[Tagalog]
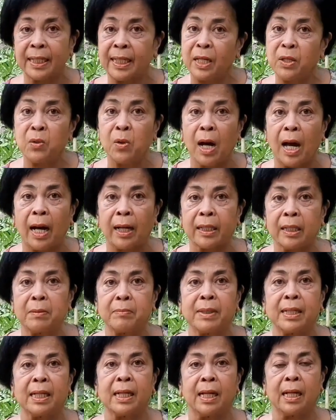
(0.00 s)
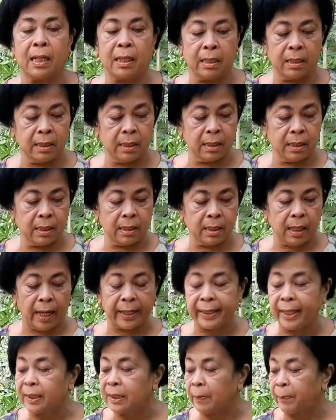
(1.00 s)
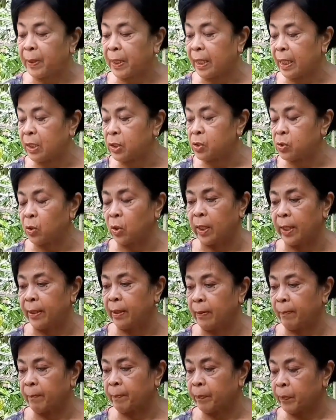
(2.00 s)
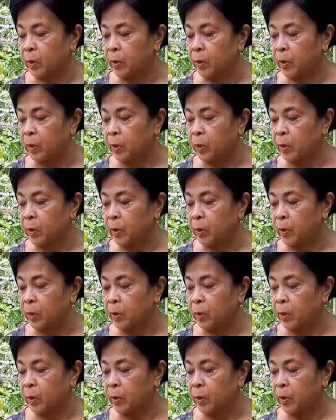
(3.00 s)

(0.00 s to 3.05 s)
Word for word: sana yung aking mga identification,